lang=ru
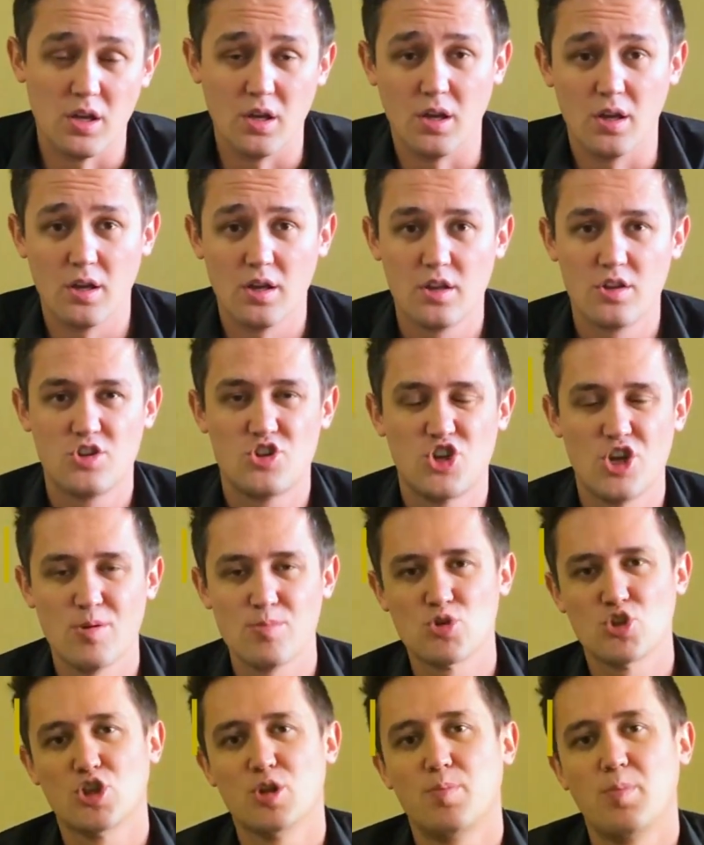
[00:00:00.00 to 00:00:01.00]
И
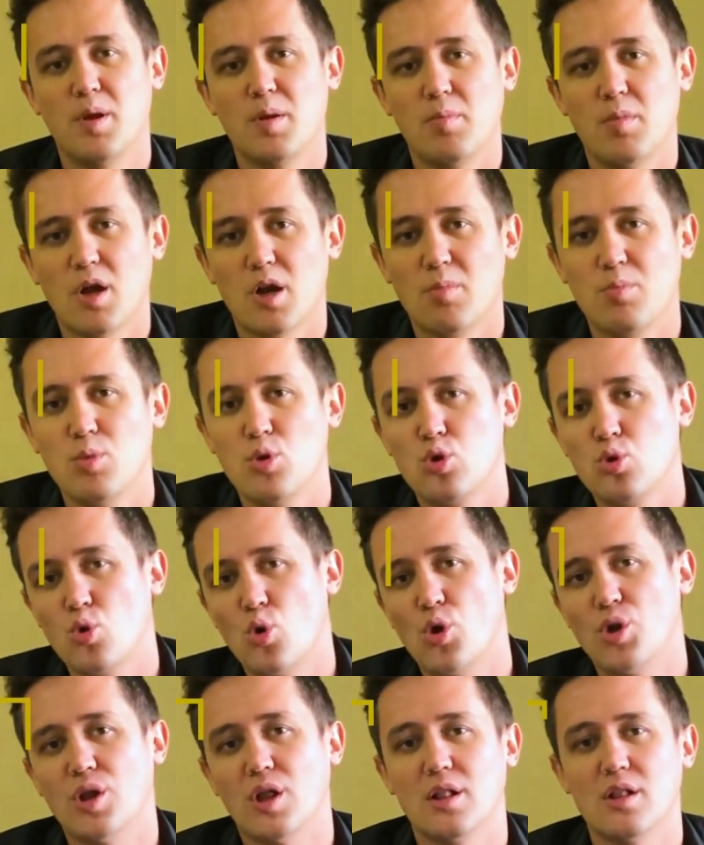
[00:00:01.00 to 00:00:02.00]
чем же, например,
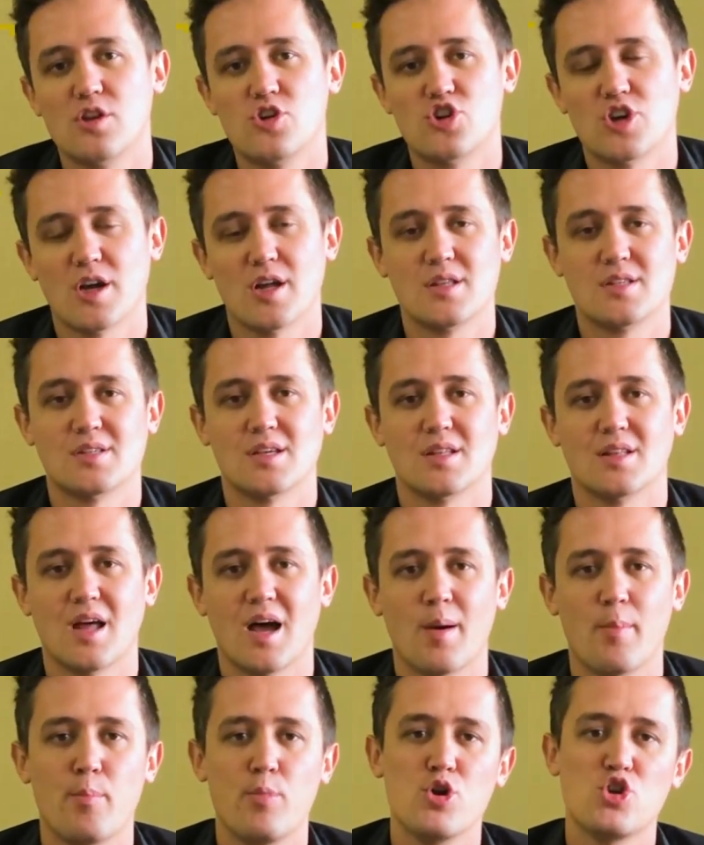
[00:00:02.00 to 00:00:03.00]
биткоин отличается от
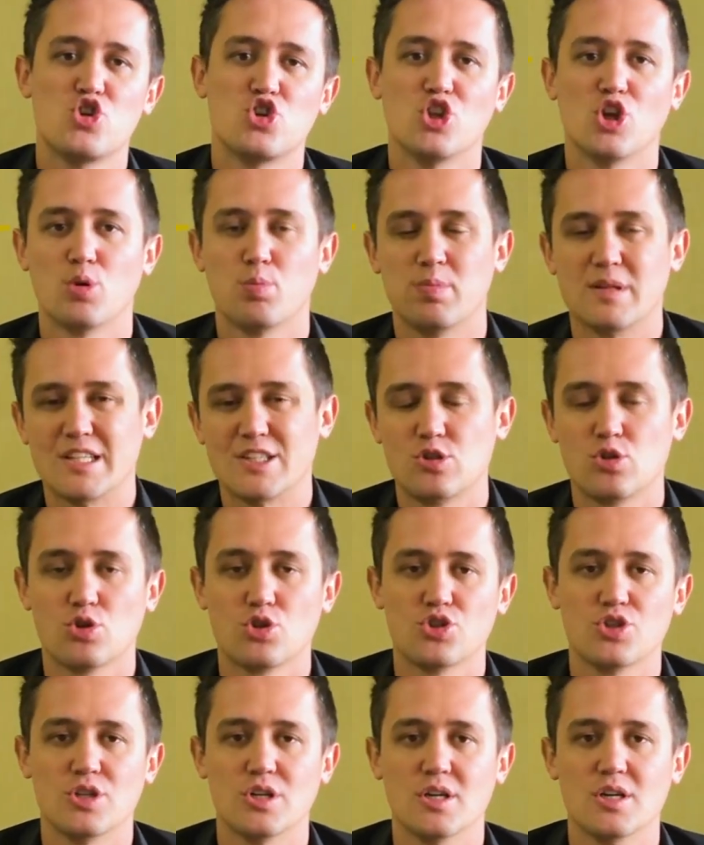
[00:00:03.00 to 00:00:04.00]
обычных
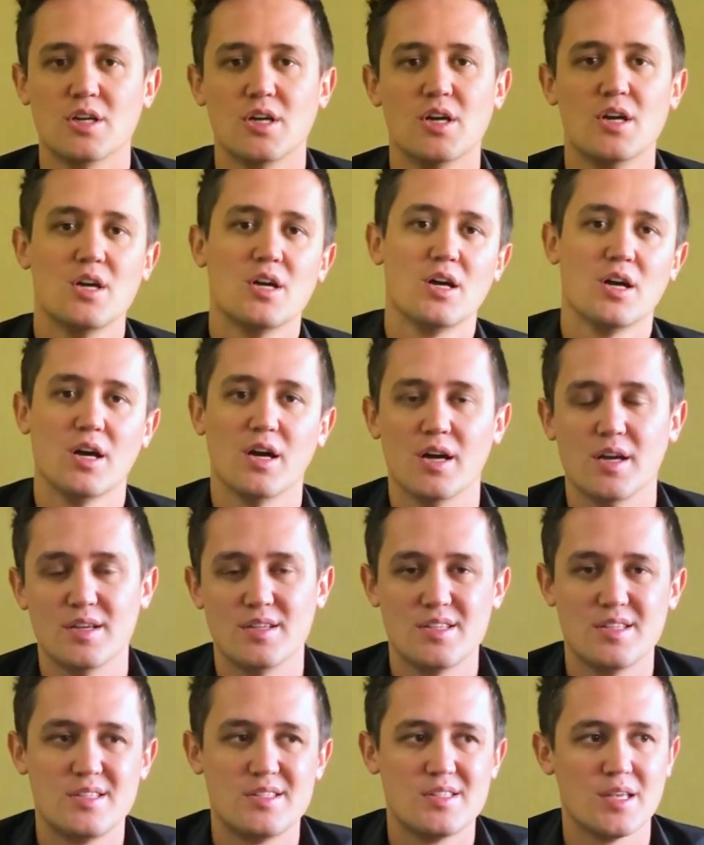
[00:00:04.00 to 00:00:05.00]
платежных Э,
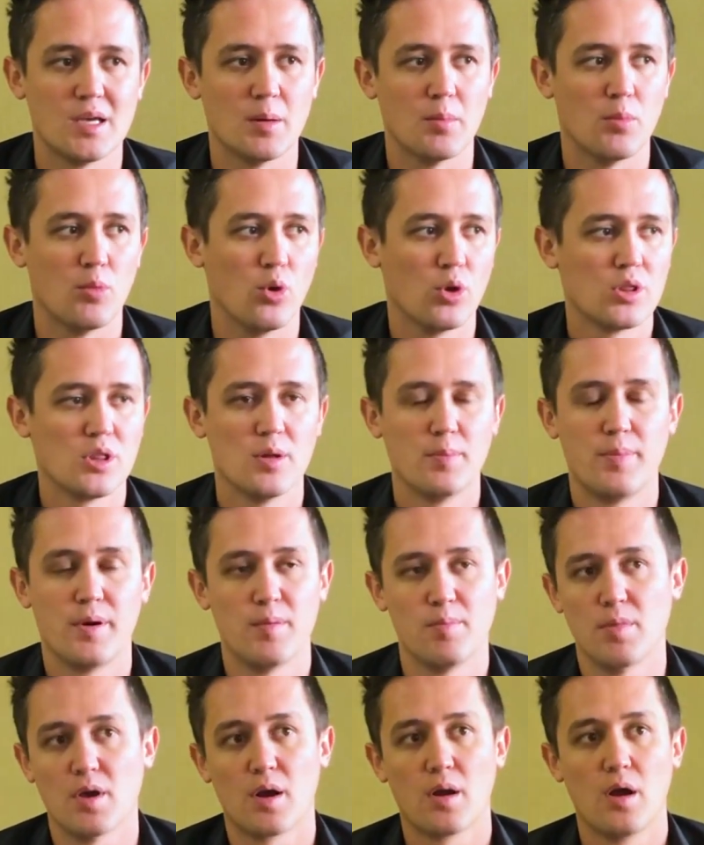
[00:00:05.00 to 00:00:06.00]
систем. Вот,
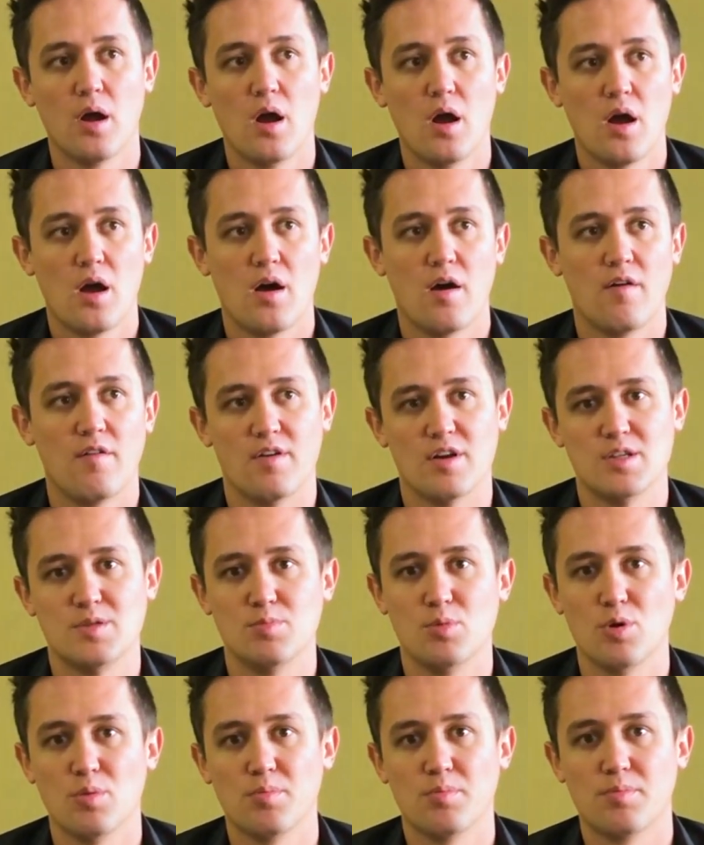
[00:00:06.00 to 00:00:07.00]
например,
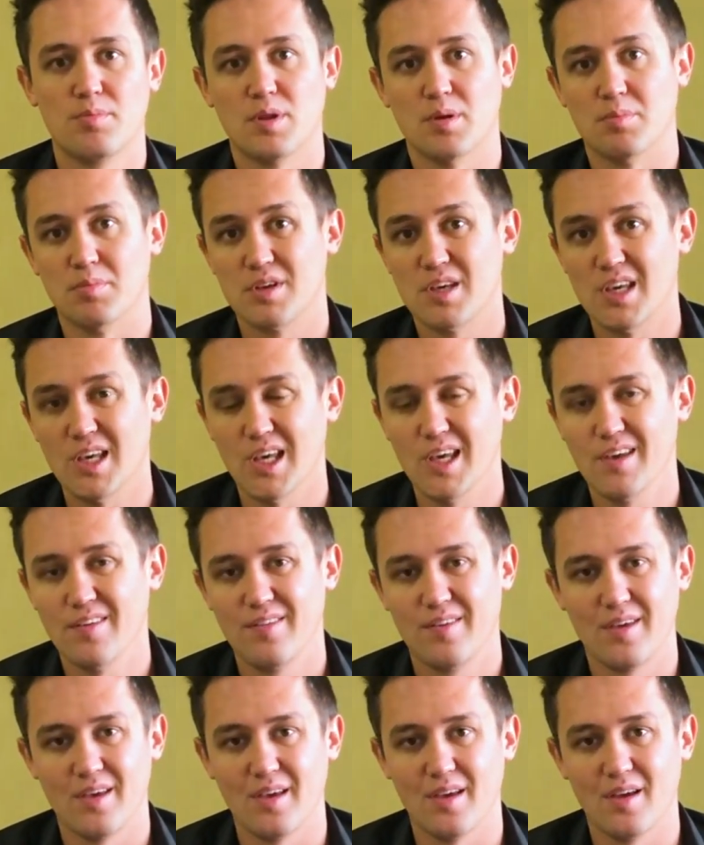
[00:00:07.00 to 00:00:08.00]
возьмем там,
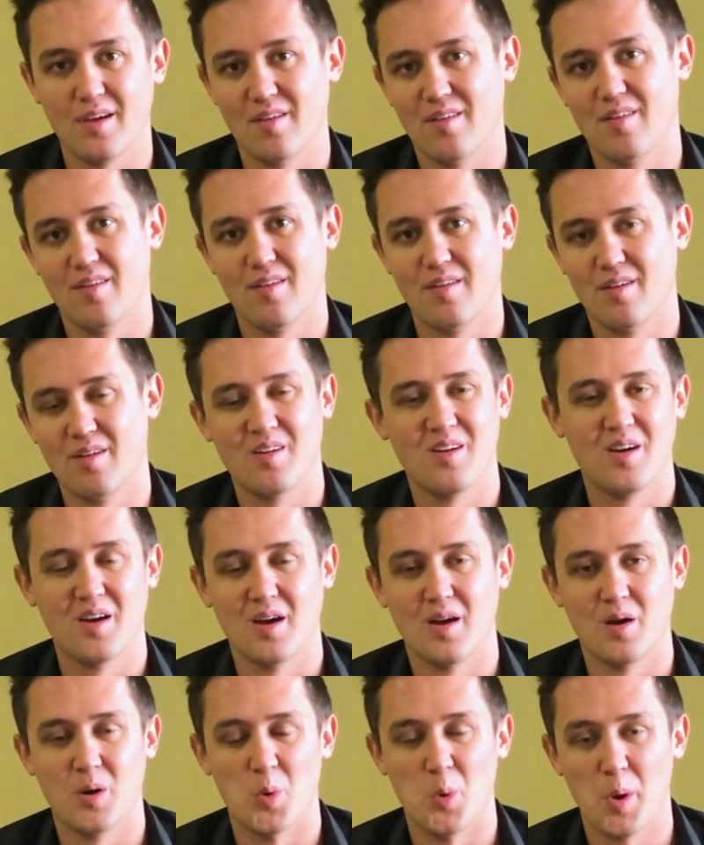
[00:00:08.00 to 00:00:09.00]
Kiwi,
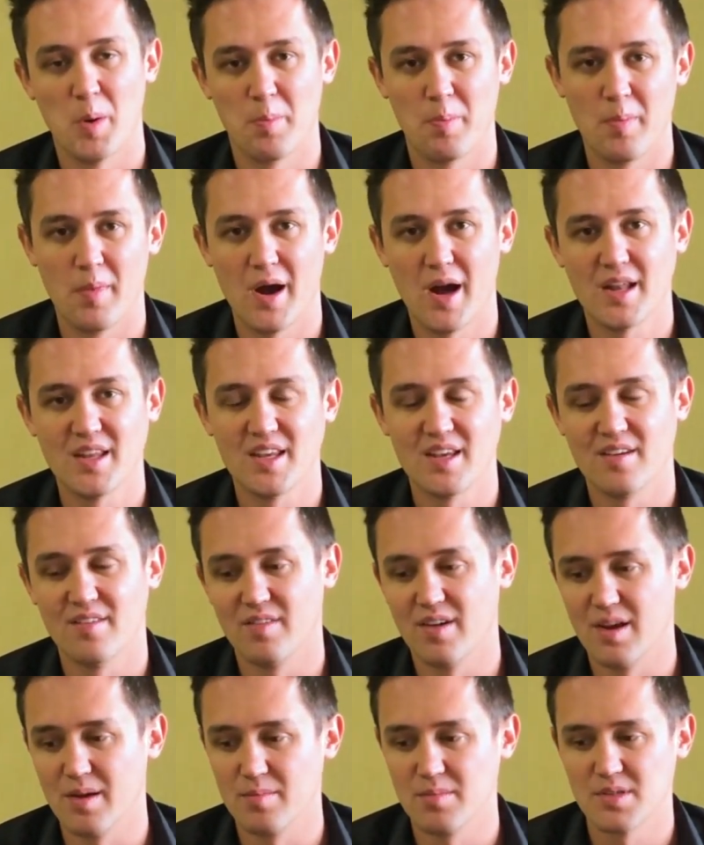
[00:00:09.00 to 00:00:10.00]
э, WebMoney,
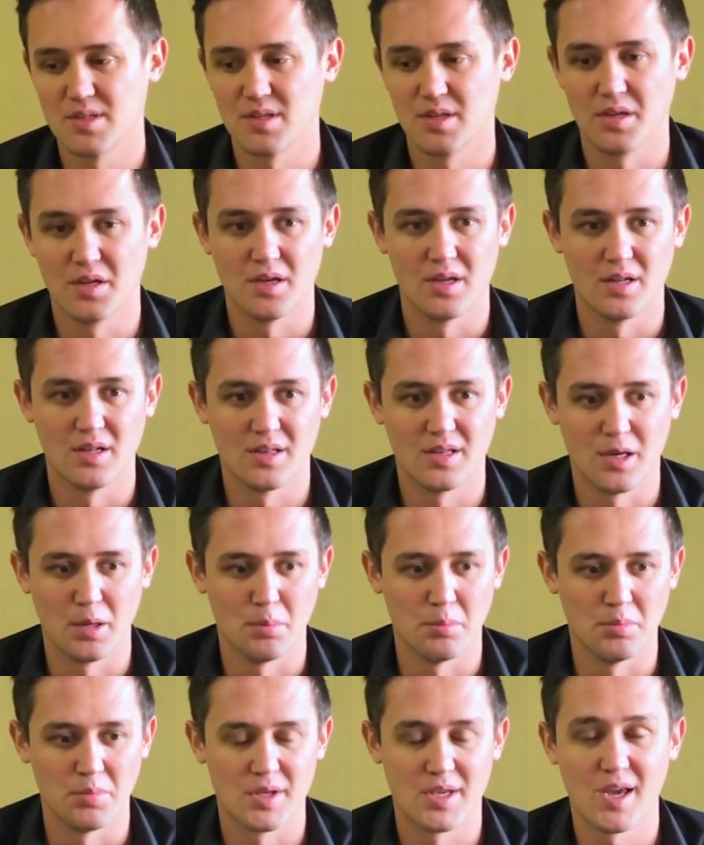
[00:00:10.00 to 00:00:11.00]
VMZ эм или там
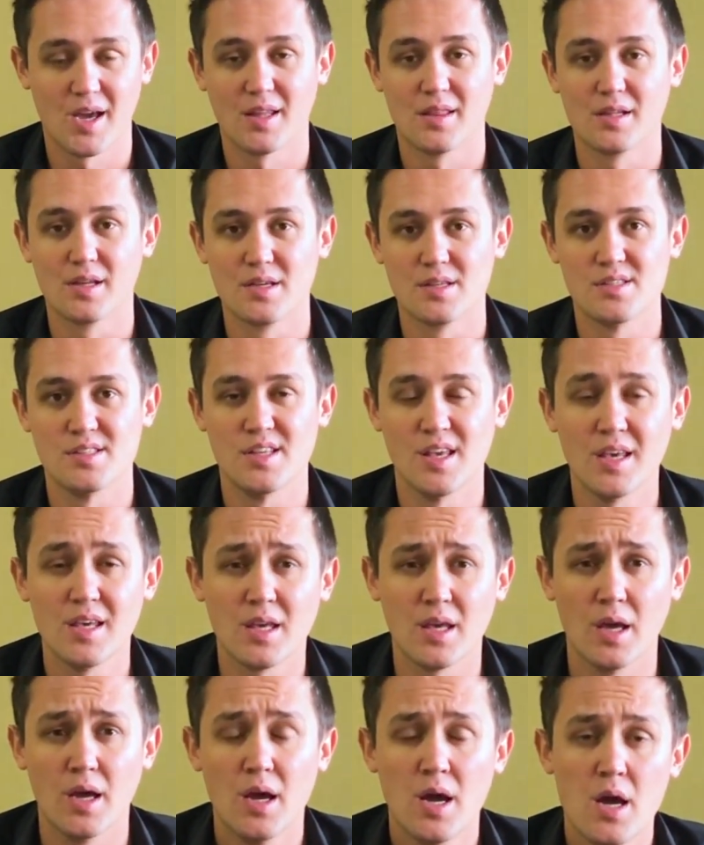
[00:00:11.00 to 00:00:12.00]
Яндекс
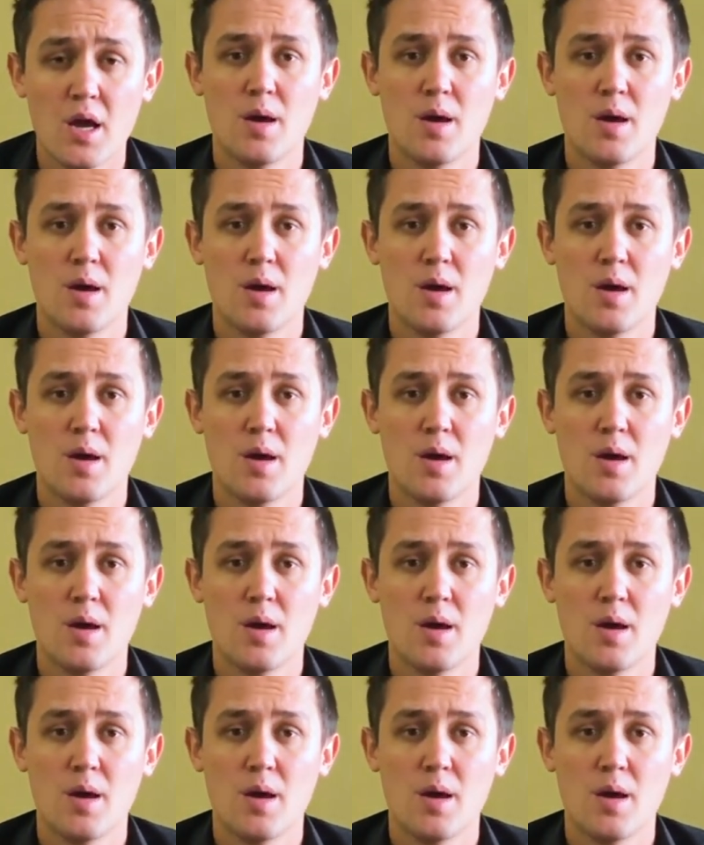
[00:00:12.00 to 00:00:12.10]
Деньги.